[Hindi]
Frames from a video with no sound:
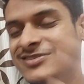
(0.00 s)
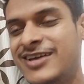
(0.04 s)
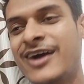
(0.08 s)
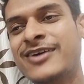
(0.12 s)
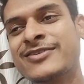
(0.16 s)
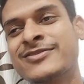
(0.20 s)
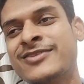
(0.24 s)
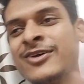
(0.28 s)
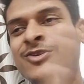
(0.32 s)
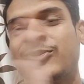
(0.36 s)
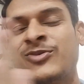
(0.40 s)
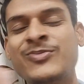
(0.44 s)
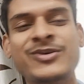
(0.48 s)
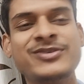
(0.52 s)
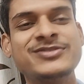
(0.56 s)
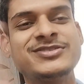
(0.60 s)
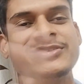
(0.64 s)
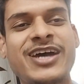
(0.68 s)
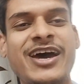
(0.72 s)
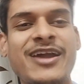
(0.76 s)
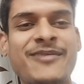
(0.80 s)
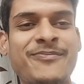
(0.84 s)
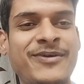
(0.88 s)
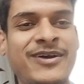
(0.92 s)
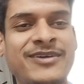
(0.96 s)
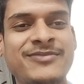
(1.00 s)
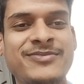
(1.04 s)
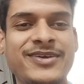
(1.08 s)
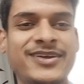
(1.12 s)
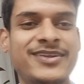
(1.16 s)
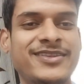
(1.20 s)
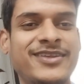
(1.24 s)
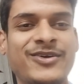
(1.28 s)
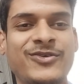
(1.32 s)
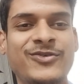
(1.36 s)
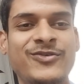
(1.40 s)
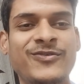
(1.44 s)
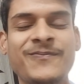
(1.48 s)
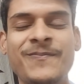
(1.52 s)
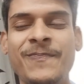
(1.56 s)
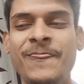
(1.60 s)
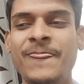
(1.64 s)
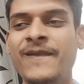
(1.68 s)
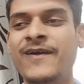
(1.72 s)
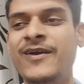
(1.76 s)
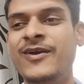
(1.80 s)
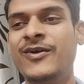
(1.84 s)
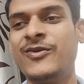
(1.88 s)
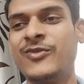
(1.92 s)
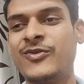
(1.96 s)
हाँ जागता तो मैं चार पाँच बजे तक
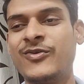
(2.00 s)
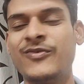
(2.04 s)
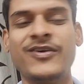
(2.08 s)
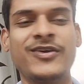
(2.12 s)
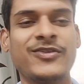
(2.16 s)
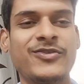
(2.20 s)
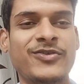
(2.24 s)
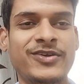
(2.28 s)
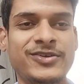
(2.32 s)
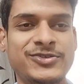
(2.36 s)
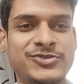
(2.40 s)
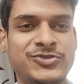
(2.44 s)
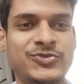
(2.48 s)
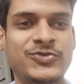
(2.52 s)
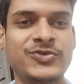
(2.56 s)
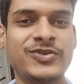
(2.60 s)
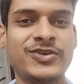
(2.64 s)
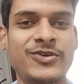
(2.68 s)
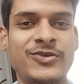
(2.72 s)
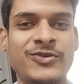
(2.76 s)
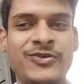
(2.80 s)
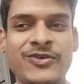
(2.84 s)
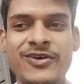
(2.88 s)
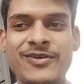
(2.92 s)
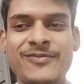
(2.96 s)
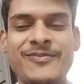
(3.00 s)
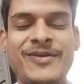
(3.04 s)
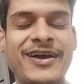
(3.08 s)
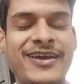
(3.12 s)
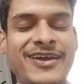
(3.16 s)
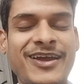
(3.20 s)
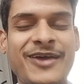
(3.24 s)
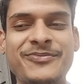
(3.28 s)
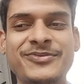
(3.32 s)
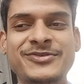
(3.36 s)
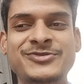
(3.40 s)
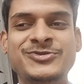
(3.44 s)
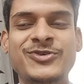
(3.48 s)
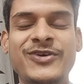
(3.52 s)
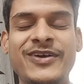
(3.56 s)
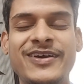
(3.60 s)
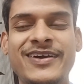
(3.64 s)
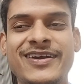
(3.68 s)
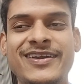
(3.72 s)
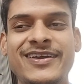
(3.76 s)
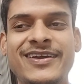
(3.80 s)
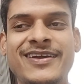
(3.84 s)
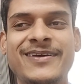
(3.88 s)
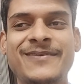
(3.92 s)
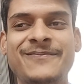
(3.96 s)
हूँ तो वही थोड़ा शूट करूँगा और बाकी आप
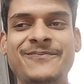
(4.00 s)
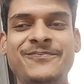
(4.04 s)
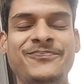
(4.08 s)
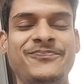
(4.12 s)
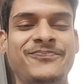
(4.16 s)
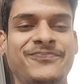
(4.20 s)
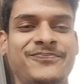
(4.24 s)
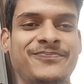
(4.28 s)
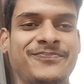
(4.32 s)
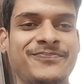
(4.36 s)
इन्जॉय करिए